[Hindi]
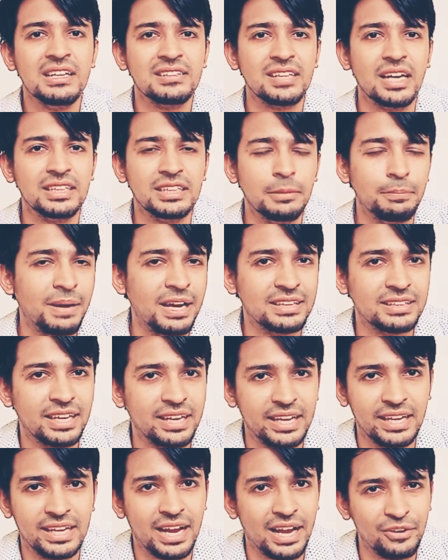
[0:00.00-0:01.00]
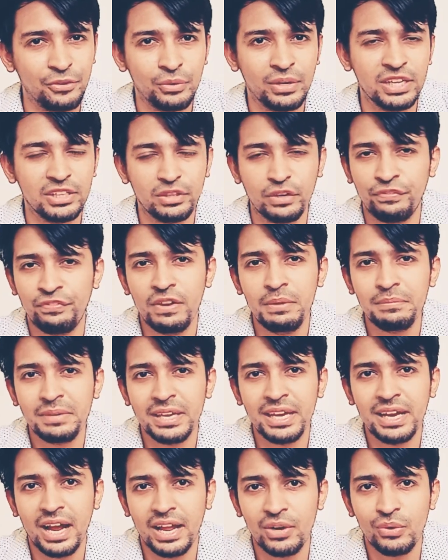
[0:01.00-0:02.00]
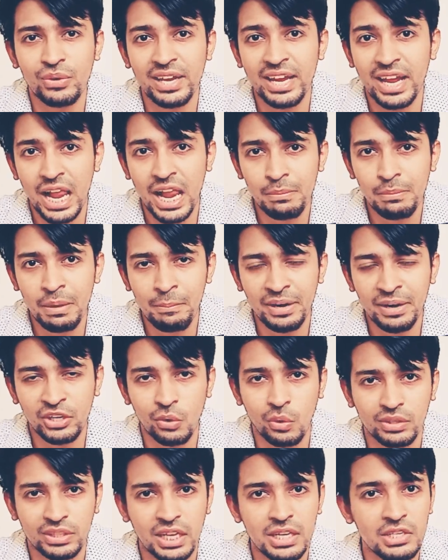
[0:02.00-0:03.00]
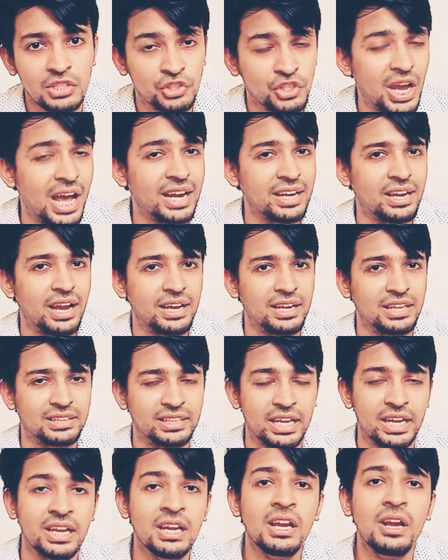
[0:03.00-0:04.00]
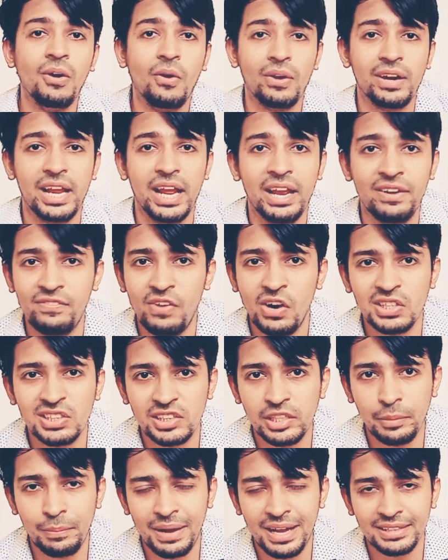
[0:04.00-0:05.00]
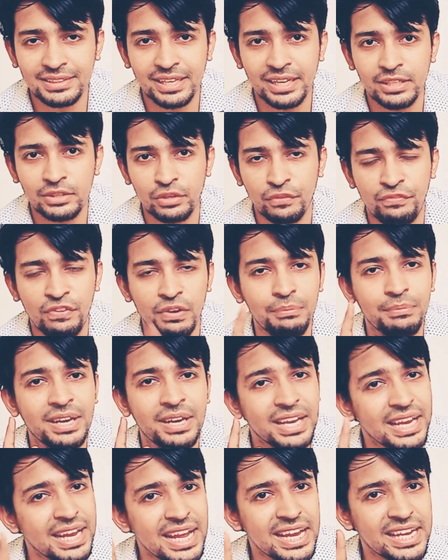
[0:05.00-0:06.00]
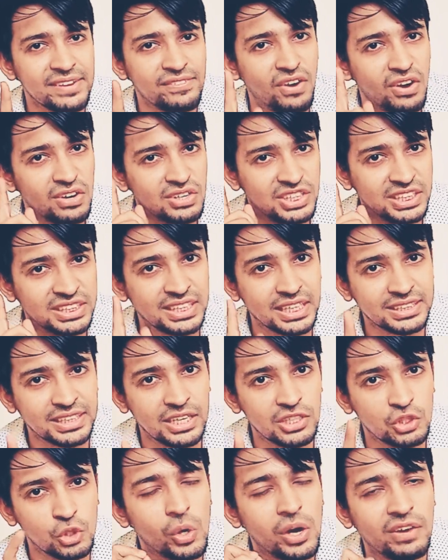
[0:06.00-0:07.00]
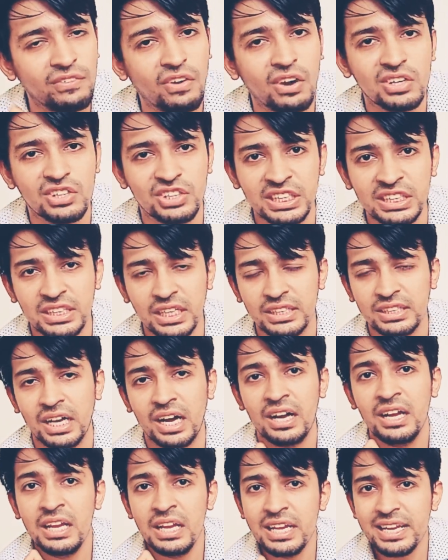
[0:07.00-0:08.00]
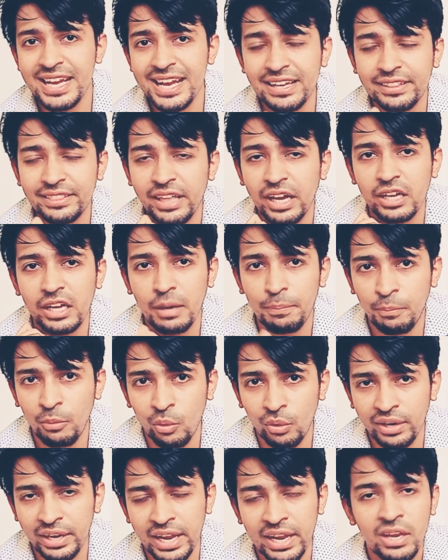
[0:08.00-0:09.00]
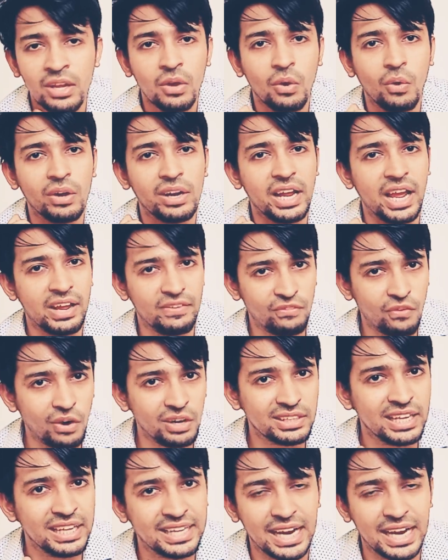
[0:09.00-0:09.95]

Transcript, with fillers: साथ ही बात करें गानों की तो फिल्म के गानों की एल्बम में टोटल चार गाने थे और अवार्ड्स की बात करें तो फिल्म ने एक अवार्ड जीता था जो अवार्ड जीता था एकता कपूर ने और अवार्ड की